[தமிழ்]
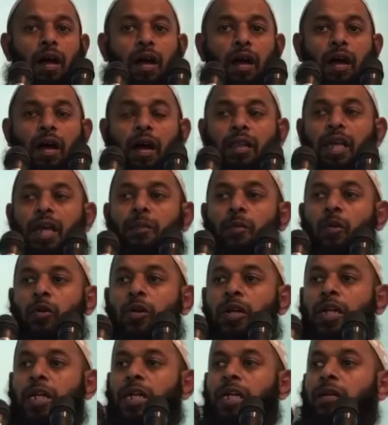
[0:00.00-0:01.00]
அதே
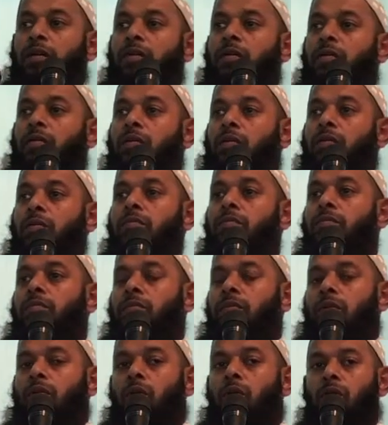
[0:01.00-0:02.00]
போன்று
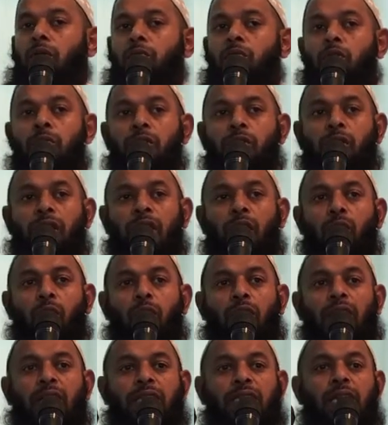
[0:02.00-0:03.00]
ஒரு மூமினுடைய
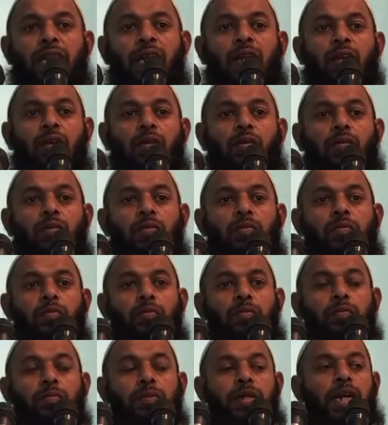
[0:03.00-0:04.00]
உள்ளத்தில்
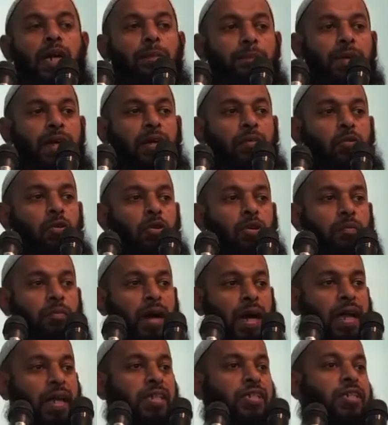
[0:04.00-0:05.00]
மிக பெரும் ஒரு
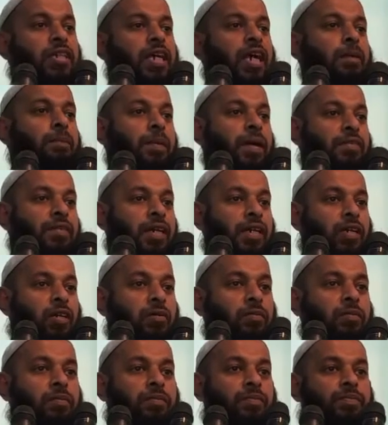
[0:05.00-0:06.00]
மகிழ்ச்சி ஏற்பட
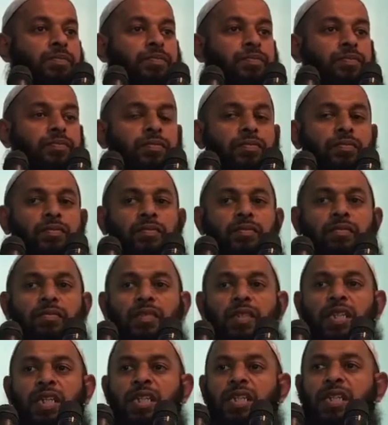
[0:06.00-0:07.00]
வேண்டும்
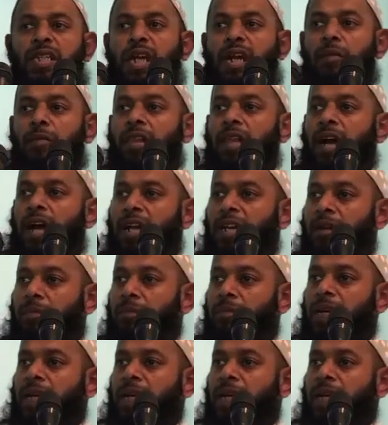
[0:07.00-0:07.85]
இந்த ரமலான் நம்மை